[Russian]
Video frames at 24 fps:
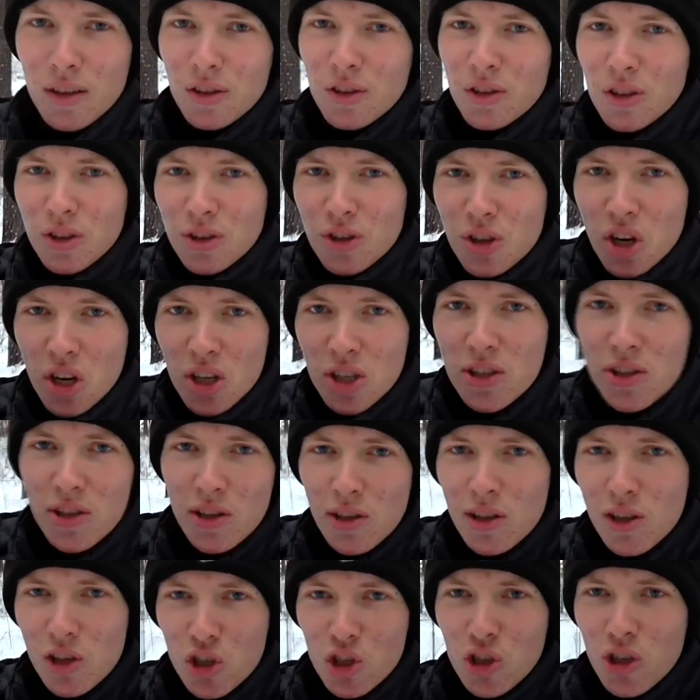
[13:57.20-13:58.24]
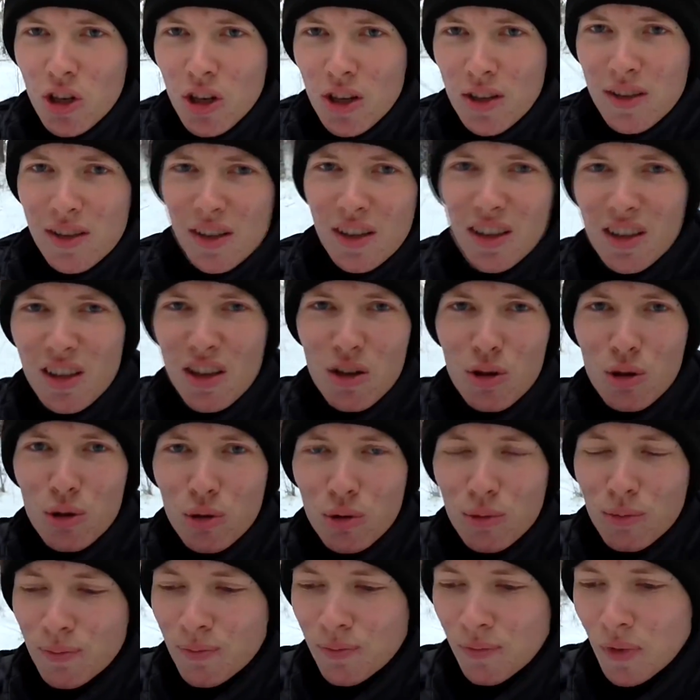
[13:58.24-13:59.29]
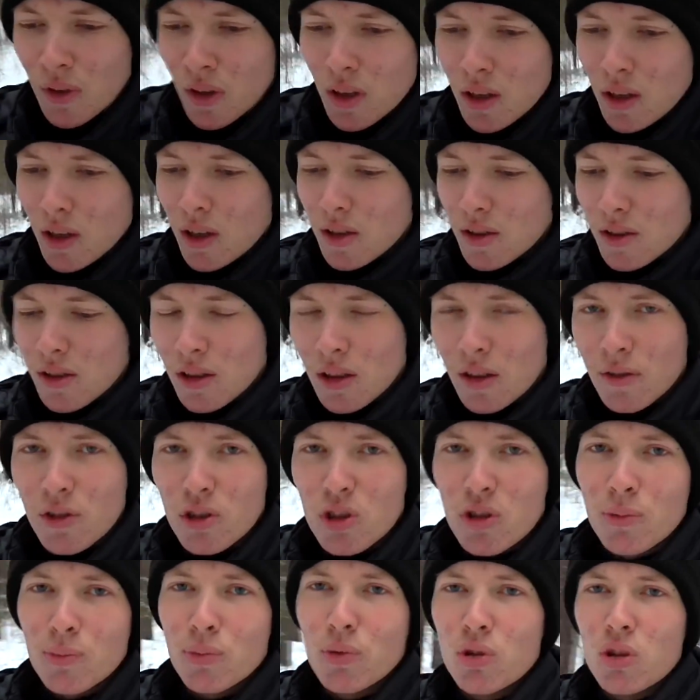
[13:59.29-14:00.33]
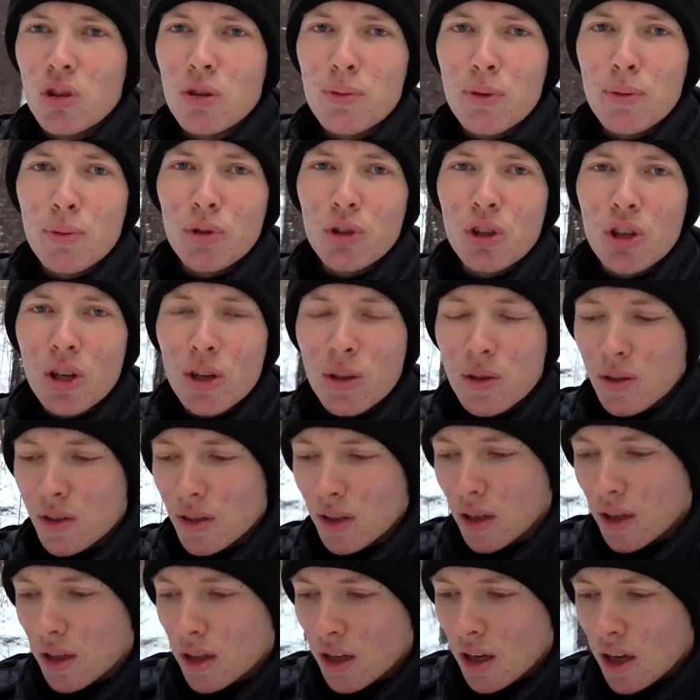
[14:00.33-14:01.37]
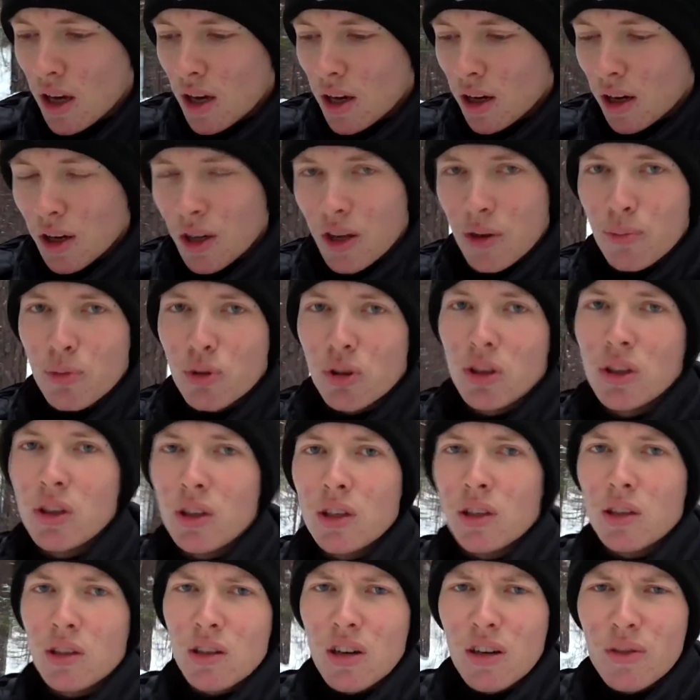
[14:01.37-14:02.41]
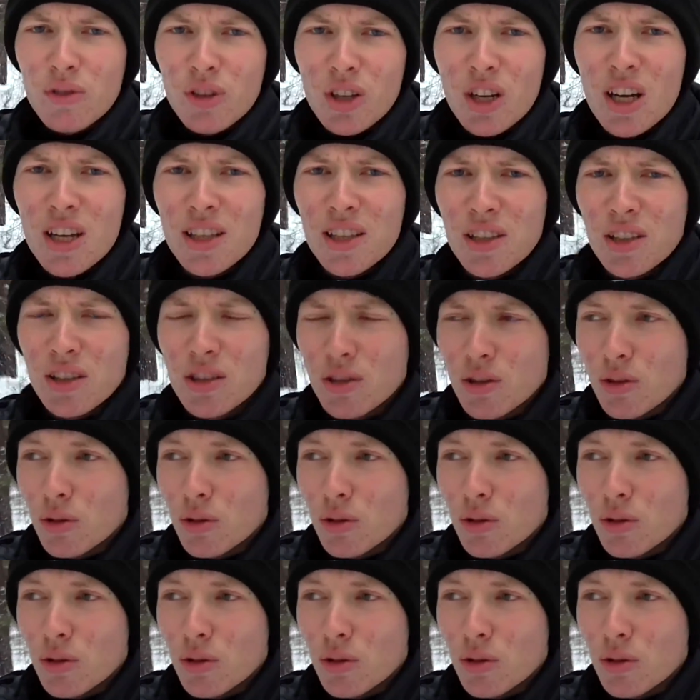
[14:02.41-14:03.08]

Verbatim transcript: Не тратьте лишний раз энергию. Если на вашем пути попадаются хребты, овраги,